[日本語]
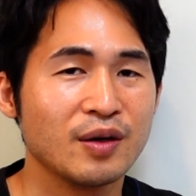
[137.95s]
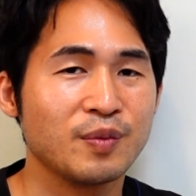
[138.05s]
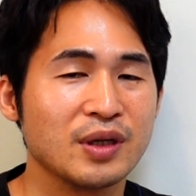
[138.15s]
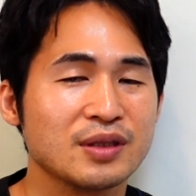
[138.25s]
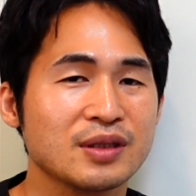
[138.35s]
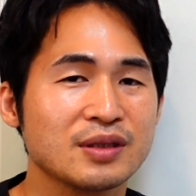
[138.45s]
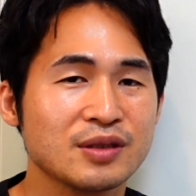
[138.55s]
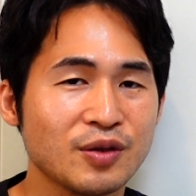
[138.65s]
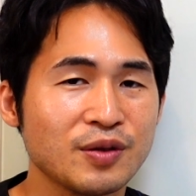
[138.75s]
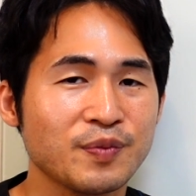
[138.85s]
まあ、一
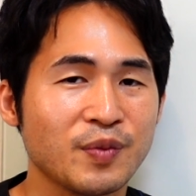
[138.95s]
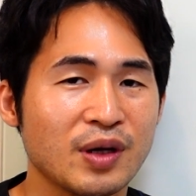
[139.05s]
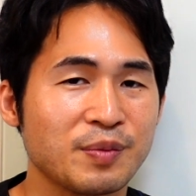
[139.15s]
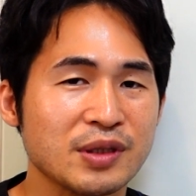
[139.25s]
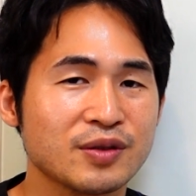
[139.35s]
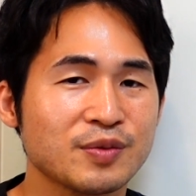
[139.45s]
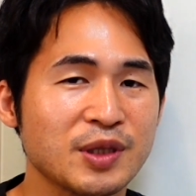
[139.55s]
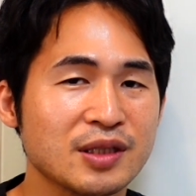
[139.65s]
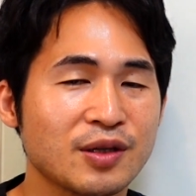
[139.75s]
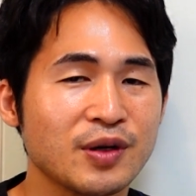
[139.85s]
度、まあ、マスコミ
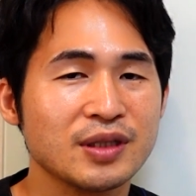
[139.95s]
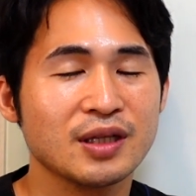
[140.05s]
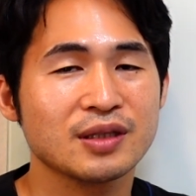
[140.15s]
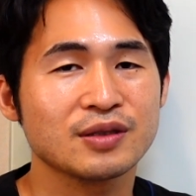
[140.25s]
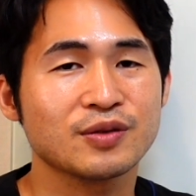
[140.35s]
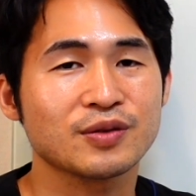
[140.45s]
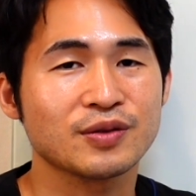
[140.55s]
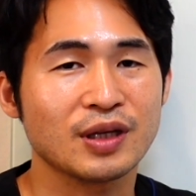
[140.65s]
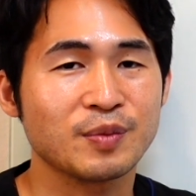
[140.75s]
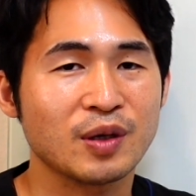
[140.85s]
が騒いだっていうこと
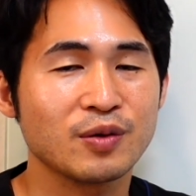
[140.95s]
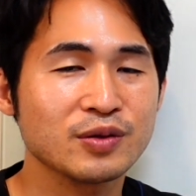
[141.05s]
で、まあ、